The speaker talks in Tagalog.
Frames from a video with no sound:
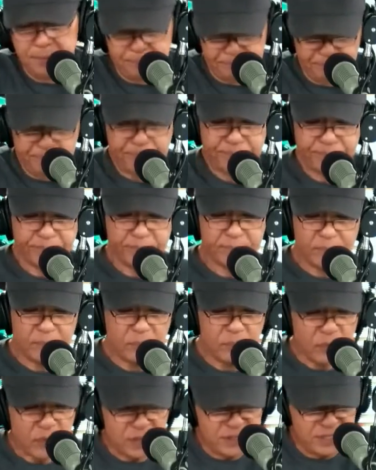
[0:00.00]
the DepEd.
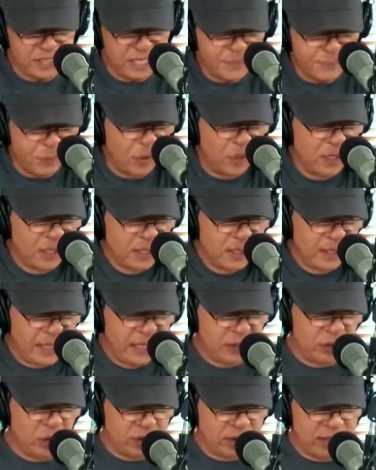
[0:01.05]
Sige po.
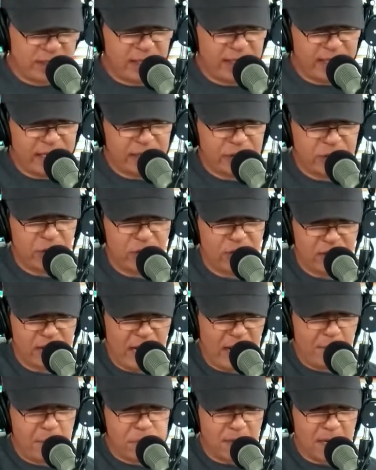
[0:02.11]
Itong si Director
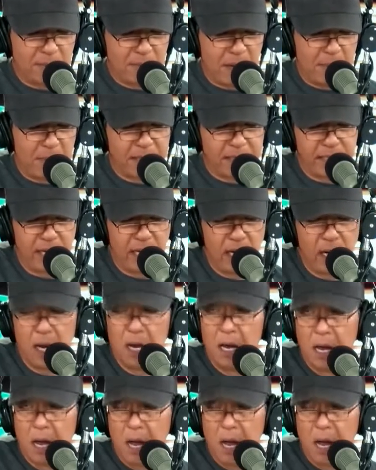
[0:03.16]
Abram Abanil,